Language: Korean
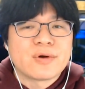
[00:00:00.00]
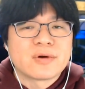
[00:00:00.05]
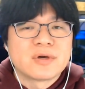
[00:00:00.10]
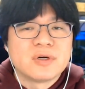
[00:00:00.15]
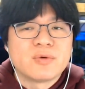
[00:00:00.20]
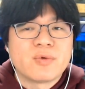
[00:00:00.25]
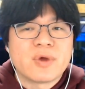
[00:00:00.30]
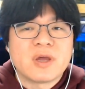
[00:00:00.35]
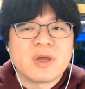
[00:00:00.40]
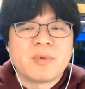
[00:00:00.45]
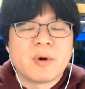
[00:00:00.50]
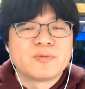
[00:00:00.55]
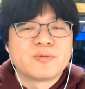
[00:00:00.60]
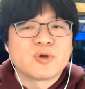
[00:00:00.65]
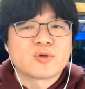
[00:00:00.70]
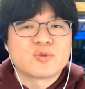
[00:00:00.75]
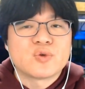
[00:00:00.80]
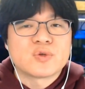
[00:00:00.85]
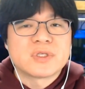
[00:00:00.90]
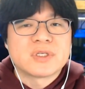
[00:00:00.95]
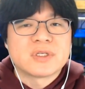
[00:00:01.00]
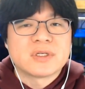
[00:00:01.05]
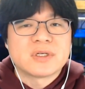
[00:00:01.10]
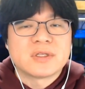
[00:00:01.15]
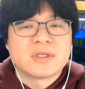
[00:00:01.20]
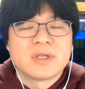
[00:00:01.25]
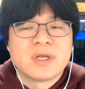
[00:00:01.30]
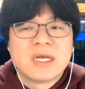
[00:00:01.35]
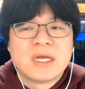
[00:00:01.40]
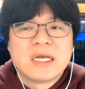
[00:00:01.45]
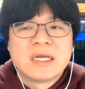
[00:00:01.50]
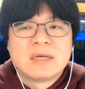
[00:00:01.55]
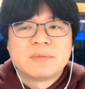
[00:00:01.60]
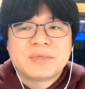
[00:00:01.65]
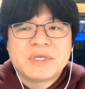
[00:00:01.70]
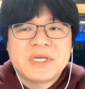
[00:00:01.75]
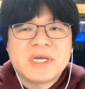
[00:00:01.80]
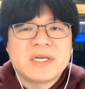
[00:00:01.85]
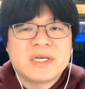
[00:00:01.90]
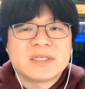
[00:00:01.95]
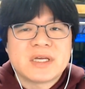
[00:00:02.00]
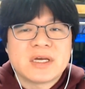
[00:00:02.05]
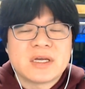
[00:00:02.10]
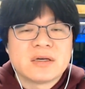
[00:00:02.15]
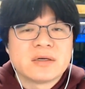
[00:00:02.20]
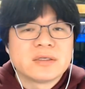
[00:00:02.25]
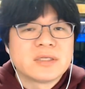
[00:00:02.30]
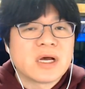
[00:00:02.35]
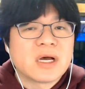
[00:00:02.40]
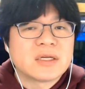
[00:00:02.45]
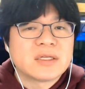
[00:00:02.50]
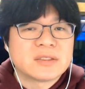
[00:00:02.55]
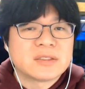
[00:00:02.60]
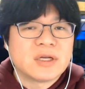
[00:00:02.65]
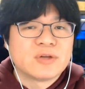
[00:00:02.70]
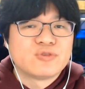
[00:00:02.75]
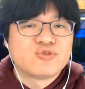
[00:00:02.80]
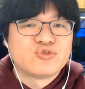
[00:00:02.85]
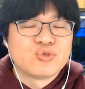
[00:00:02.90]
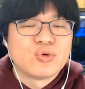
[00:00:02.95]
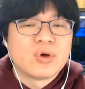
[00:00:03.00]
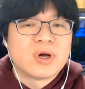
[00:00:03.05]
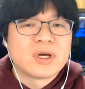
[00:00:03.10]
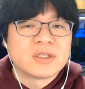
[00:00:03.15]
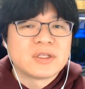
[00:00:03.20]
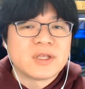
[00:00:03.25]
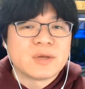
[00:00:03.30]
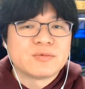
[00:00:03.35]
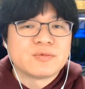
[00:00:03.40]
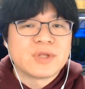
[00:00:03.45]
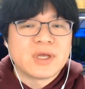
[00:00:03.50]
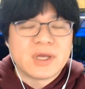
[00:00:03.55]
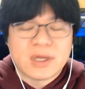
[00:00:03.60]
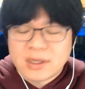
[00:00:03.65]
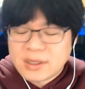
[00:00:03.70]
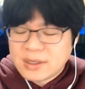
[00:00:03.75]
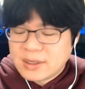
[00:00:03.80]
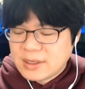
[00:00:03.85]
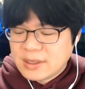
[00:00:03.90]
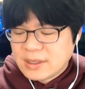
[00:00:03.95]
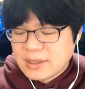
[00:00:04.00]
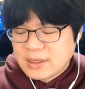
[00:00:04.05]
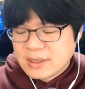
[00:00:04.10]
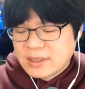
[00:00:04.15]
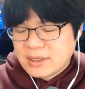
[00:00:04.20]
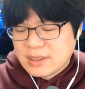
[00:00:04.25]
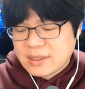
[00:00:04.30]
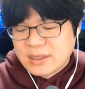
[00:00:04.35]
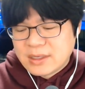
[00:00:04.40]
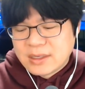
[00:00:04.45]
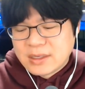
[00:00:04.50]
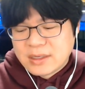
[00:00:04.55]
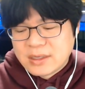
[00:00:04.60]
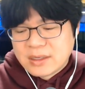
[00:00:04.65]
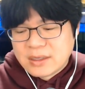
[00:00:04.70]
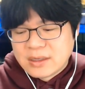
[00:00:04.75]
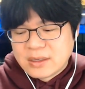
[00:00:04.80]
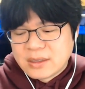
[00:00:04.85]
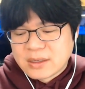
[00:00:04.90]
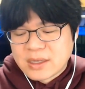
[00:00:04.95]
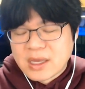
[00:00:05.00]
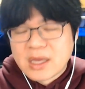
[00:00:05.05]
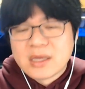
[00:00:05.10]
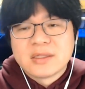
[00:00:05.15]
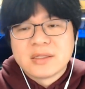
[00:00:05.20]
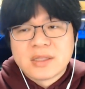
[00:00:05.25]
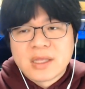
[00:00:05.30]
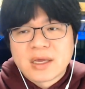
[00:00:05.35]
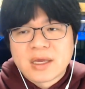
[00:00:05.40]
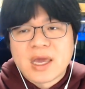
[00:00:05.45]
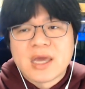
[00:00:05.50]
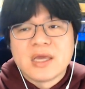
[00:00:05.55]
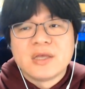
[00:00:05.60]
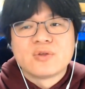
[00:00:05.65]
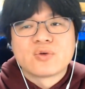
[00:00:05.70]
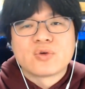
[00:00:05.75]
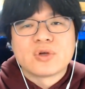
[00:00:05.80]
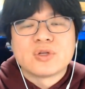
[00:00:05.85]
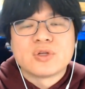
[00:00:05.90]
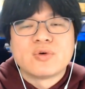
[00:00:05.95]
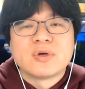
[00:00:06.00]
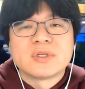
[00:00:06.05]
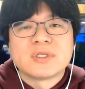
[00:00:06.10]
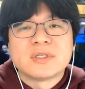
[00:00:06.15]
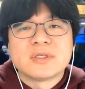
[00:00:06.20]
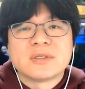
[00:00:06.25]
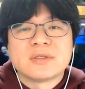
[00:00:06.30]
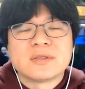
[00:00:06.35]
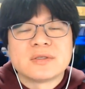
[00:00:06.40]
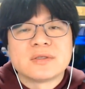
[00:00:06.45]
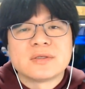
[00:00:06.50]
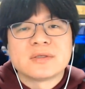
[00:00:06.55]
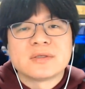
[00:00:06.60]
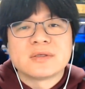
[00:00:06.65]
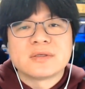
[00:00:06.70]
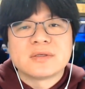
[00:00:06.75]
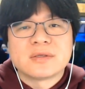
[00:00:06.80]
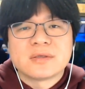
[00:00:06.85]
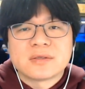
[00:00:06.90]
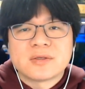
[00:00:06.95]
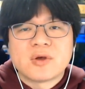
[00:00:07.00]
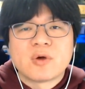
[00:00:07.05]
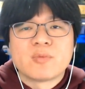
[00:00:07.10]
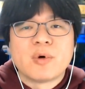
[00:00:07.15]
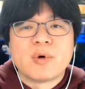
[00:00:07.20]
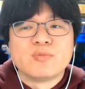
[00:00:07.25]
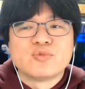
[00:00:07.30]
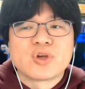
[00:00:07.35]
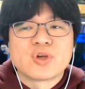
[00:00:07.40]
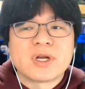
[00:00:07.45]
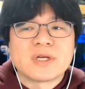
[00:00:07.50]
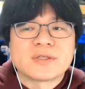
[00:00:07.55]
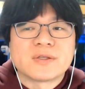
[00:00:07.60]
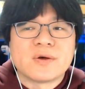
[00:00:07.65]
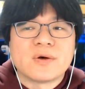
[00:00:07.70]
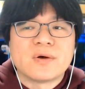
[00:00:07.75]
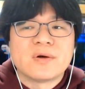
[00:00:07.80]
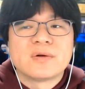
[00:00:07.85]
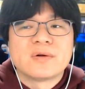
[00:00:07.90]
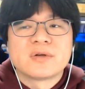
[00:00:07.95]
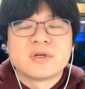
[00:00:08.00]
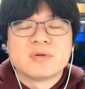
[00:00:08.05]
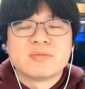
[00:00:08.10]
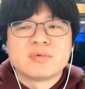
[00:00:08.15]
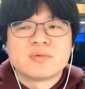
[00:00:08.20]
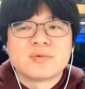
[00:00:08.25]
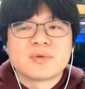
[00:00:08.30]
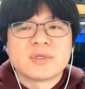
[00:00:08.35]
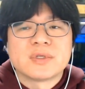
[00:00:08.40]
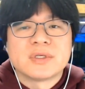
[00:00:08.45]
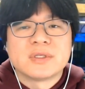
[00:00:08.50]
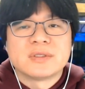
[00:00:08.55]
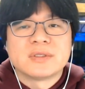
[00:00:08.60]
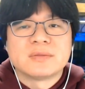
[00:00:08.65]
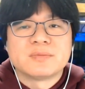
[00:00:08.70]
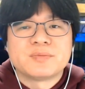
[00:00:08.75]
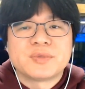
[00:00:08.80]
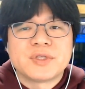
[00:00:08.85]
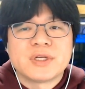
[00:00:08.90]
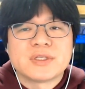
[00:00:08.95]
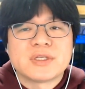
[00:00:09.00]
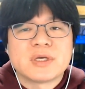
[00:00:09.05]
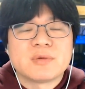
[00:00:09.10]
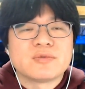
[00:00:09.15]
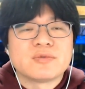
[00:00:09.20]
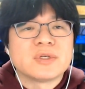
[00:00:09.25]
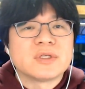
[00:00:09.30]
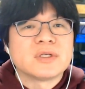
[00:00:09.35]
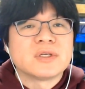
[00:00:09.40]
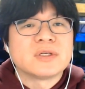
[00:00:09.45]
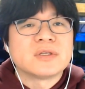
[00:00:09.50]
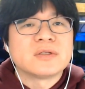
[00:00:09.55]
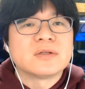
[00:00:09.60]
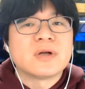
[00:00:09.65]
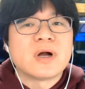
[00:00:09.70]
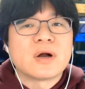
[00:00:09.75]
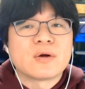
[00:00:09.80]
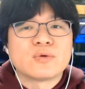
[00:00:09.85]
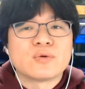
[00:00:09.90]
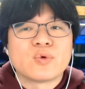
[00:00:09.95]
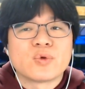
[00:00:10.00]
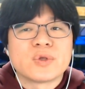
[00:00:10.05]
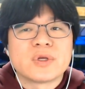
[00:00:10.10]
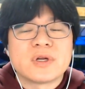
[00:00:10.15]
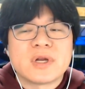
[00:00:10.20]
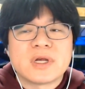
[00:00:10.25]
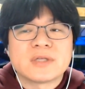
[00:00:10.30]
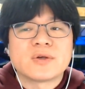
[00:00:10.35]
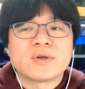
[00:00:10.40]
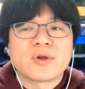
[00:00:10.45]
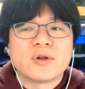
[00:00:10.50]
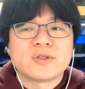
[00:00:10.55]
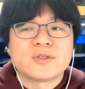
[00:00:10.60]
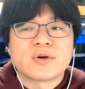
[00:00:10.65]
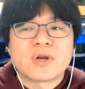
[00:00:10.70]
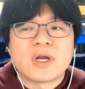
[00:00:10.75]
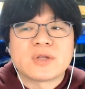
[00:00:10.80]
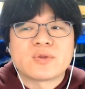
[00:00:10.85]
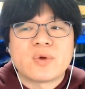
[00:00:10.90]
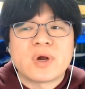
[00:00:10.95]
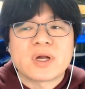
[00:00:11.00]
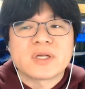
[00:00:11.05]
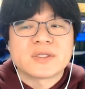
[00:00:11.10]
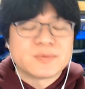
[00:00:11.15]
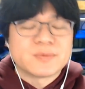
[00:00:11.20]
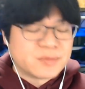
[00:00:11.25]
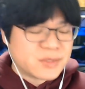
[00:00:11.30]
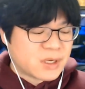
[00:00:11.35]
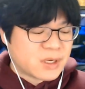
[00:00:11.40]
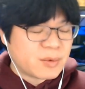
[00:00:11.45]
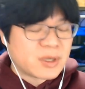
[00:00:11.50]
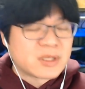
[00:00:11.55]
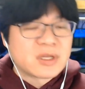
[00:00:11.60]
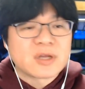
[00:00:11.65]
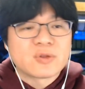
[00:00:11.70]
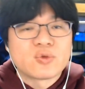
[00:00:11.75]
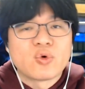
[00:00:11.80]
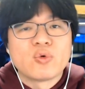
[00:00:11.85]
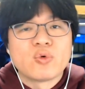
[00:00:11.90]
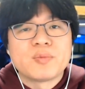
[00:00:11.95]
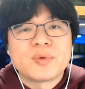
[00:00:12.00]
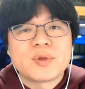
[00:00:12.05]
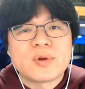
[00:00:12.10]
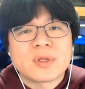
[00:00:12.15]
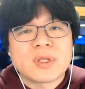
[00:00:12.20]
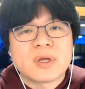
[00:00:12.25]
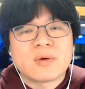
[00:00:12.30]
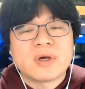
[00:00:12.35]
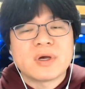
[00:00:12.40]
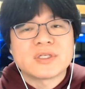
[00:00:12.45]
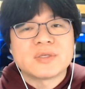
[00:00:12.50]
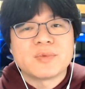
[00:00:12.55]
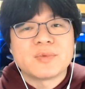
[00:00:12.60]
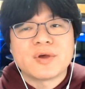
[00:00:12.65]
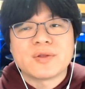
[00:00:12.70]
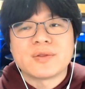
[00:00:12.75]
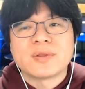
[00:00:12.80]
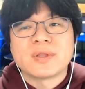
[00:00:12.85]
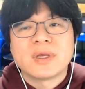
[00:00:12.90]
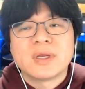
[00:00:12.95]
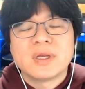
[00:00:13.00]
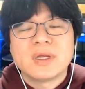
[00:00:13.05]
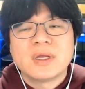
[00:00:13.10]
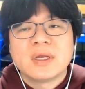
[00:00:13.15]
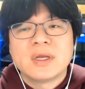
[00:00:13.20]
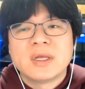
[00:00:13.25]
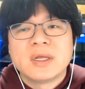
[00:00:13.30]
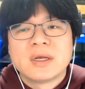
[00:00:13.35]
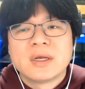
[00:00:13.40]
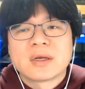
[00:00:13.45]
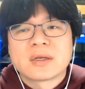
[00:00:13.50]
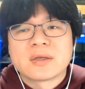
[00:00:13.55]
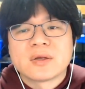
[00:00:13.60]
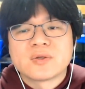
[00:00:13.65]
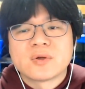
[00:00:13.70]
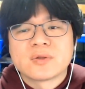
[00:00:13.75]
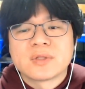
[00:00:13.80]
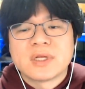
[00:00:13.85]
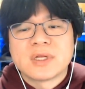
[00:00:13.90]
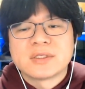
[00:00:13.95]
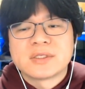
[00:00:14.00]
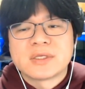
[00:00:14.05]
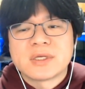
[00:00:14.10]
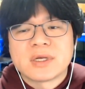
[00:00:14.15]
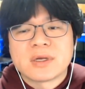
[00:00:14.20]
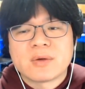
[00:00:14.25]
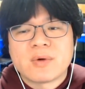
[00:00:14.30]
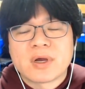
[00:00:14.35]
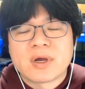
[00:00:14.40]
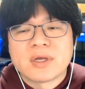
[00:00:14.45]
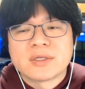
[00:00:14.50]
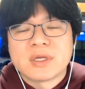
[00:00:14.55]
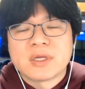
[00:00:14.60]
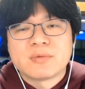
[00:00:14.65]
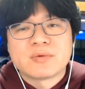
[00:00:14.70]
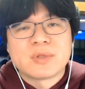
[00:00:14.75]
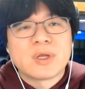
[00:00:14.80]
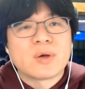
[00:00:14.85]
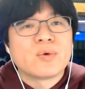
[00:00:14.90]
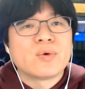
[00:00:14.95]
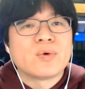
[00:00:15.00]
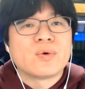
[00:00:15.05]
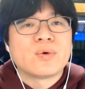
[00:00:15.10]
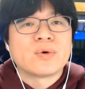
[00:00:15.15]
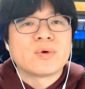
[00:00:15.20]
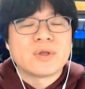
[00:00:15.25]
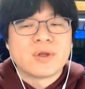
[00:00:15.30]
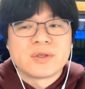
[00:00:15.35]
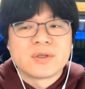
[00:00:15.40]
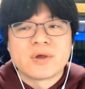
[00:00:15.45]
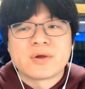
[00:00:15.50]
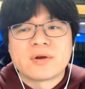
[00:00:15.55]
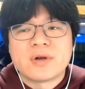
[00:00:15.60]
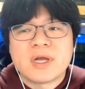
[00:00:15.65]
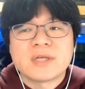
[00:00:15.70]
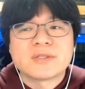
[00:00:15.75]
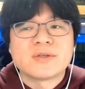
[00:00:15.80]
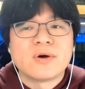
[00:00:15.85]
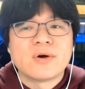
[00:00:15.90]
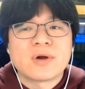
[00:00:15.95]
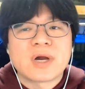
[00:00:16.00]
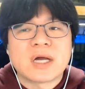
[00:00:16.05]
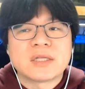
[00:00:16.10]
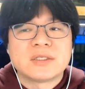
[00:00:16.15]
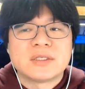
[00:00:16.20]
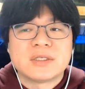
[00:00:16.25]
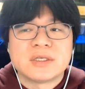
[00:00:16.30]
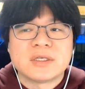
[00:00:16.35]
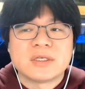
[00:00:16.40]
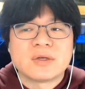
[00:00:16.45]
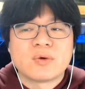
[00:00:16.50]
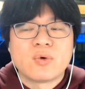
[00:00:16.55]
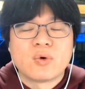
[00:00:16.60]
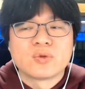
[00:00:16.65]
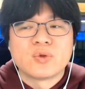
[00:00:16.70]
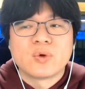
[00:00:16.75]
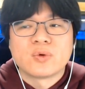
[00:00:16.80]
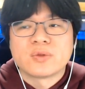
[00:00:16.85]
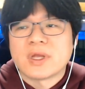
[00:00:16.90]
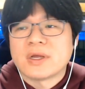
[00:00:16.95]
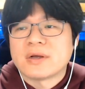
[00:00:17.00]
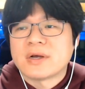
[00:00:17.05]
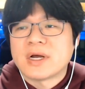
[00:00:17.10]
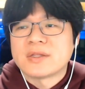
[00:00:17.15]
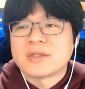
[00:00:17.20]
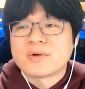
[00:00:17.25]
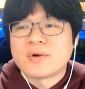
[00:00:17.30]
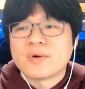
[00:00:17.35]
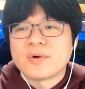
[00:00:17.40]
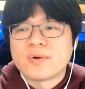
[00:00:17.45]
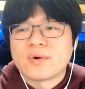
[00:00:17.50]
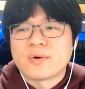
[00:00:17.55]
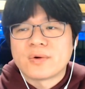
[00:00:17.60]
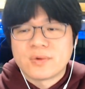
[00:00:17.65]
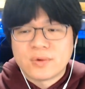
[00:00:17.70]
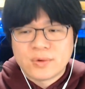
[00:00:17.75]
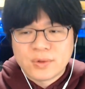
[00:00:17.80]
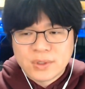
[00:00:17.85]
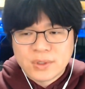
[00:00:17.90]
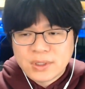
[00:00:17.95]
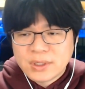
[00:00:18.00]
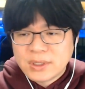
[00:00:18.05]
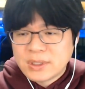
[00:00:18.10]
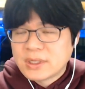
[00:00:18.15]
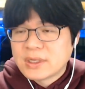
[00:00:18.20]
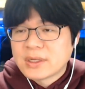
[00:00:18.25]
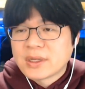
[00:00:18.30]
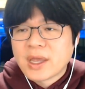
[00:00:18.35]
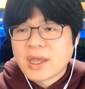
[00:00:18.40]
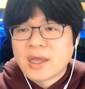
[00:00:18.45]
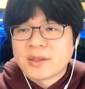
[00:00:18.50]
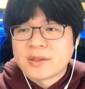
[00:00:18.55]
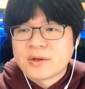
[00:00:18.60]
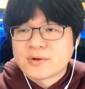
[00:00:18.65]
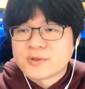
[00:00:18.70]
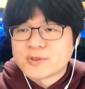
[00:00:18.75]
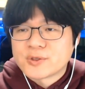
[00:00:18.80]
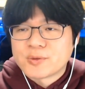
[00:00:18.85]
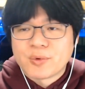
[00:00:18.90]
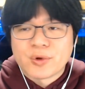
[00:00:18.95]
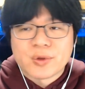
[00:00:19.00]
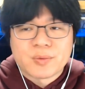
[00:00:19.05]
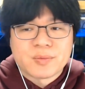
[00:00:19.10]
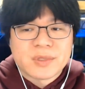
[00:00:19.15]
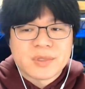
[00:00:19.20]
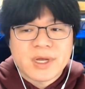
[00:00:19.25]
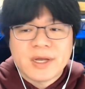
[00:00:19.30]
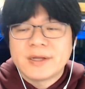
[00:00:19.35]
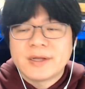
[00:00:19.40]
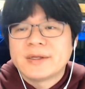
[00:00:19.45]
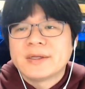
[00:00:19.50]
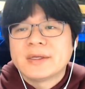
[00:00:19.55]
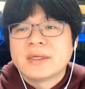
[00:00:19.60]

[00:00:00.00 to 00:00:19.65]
그 외에 법적 조치는 피해자의 의사가 상당히 중요하기 때문에 개인 대 개인으로 이루어진 성범죄라서 그 부분은 피해자분이하고 논의를 해서 결정을 하도록 하겠습니다. 만약에 도움이 필요하다고 하시면 여성단체 관계자분하고 연결을 해서 같이 공동 대응하는 걸로 해야 될 것으로 보입니다.